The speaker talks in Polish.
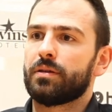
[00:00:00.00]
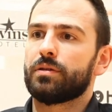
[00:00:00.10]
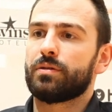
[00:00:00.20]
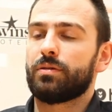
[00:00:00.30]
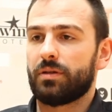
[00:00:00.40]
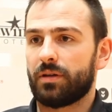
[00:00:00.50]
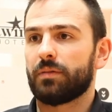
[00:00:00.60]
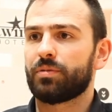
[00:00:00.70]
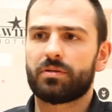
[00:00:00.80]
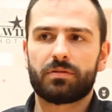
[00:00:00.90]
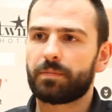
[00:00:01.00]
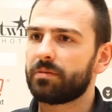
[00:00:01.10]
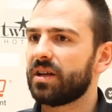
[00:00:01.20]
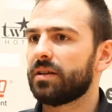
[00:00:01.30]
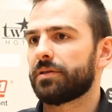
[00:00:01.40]
co się dzieje, bo to
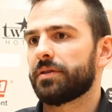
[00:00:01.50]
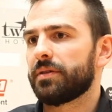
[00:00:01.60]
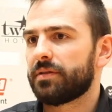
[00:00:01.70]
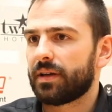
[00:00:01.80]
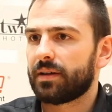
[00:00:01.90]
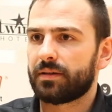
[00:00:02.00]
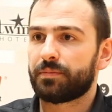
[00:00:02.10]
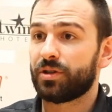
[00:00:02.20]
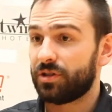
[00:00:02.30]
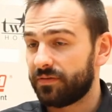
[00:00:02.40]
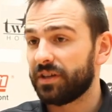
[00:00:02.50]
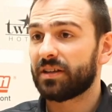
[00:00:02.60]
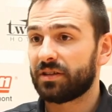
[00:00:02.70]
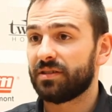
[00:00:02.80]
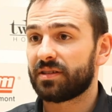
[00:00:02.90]
zupełnie inaczej jest, jak przeciwnik
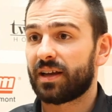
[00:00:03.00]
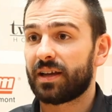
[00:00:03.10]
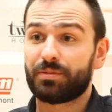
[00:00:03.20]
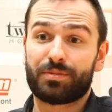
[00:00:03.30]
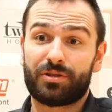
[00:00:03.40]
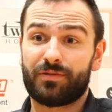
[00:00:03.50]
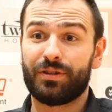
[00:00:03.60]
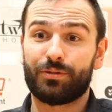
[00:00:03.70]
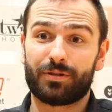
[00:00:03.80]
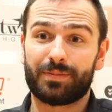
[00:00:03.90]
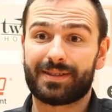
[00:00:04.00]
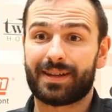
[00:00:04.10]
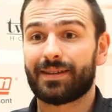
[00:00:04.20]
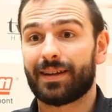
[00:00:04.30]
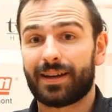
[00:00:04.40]
naciska i przy przeciwniku robię
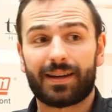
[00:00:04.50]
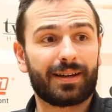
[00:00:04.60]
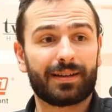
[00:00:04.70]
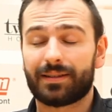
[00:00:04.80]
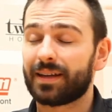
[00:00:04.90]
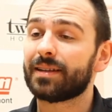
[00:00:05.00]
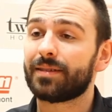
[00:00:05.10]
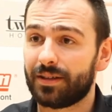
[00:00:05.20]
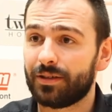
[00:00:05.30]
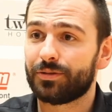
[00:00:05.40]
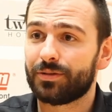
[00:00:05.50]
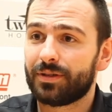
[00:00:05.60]
straty, a, a na treningu.